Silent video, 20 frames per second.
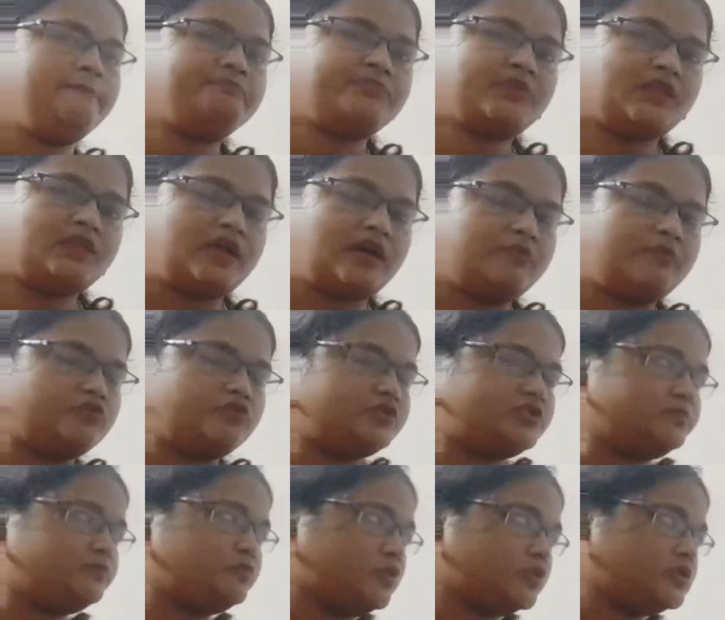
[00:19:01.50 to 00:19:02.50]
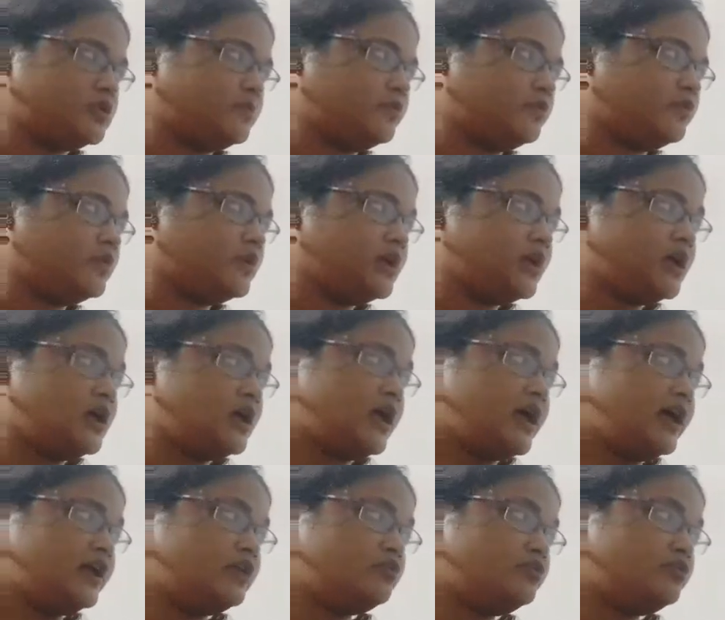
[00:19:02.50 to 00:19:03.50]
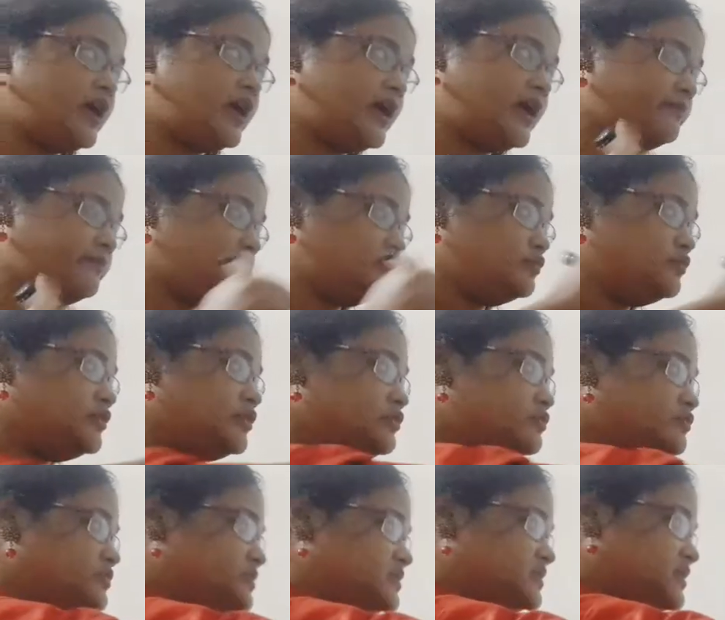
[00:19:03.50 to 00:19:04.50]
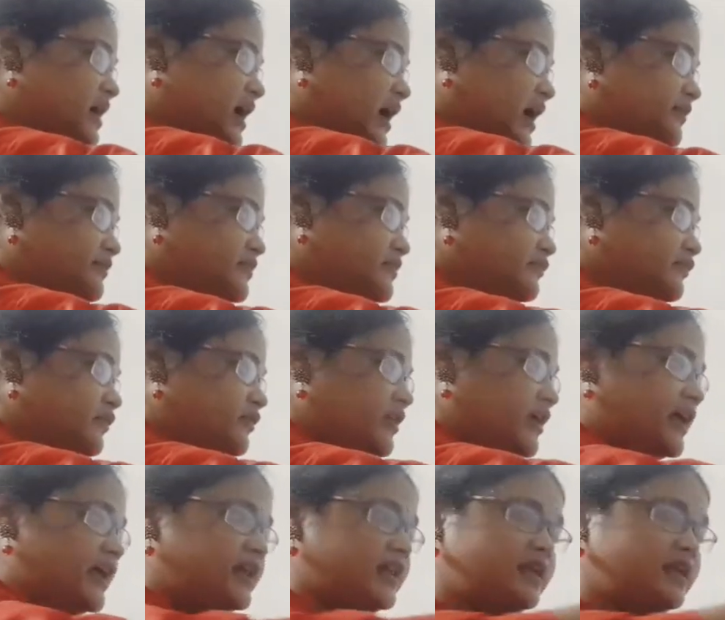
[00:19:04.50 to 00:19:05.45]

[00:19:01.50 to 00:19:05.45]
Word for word: দা বসি বসাবো অ্যান্ড উই হ্যাভ টু ইউজ দ্য বিফোর এনি